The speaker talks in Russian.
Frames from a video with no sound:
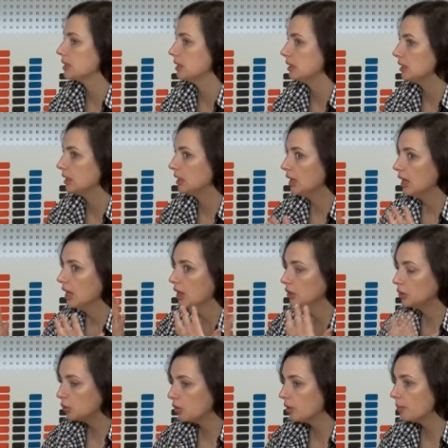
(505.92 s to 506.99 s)
да. а,
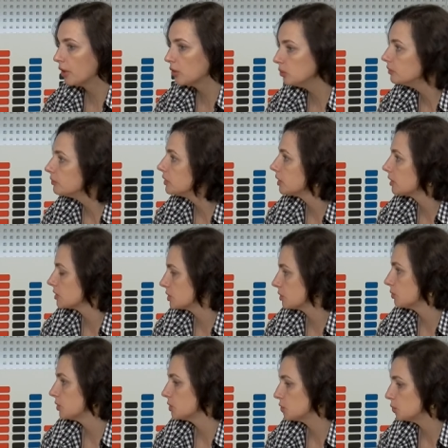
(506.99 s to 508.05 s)
то оборудование,
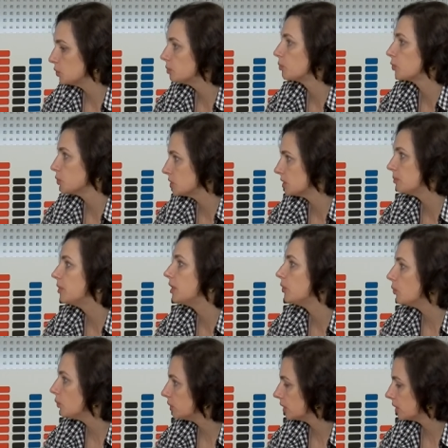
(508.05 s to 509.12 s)
которое стоит просто
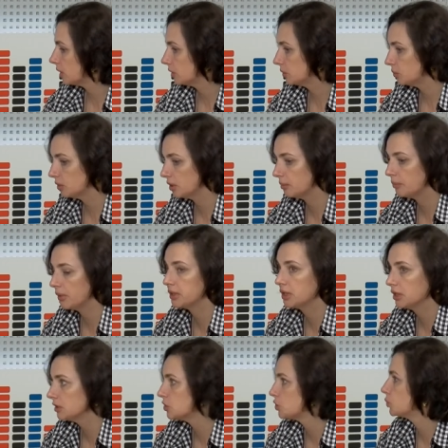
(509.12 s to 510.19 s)
миллионы, которые
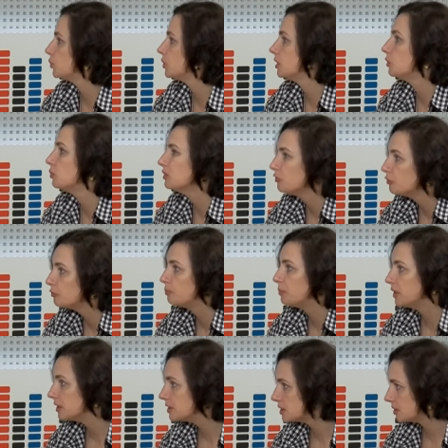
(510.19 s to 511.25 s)
понятно, что у регионов в
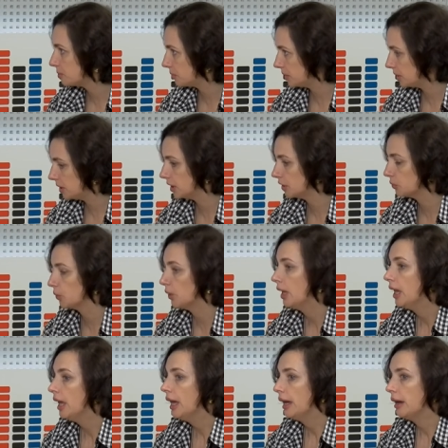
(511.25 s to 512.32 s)
принципе Конечно. нету.
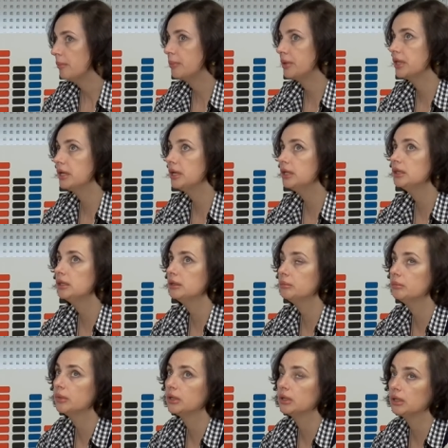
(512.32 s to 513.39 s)
При
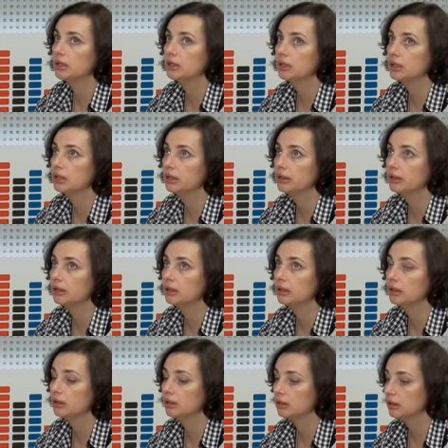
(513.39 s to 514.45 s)
этом
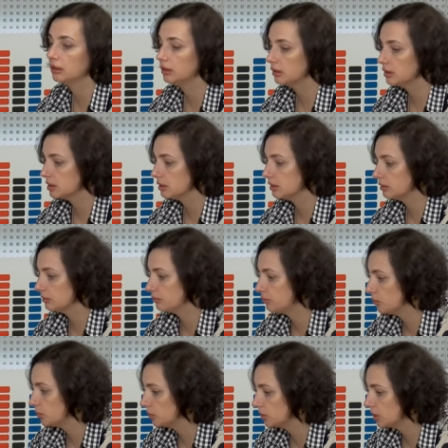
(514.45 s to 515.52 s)
а,
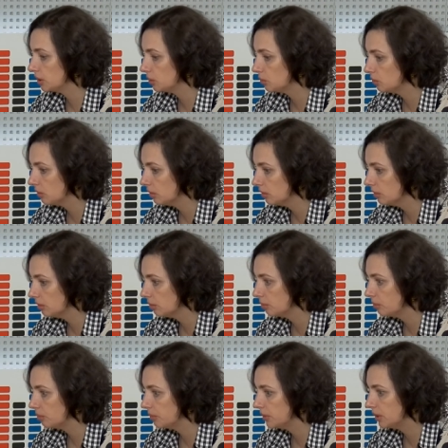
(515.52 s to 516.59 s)
фонд кино
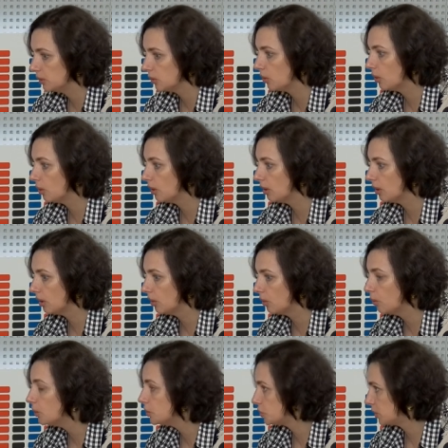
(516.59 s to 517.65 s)
был
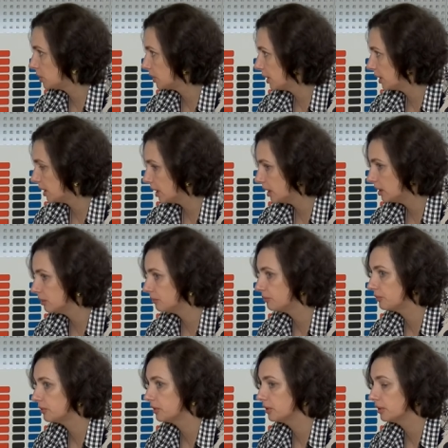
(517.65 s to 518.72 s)
очень лоялен
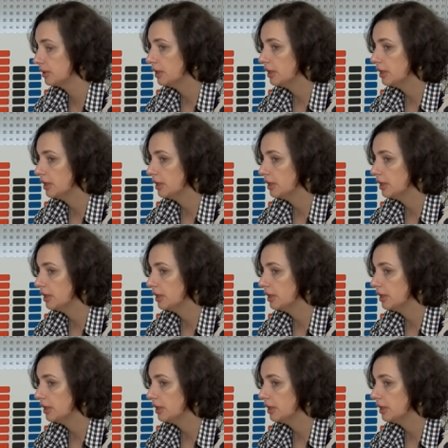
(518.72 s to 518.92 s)
в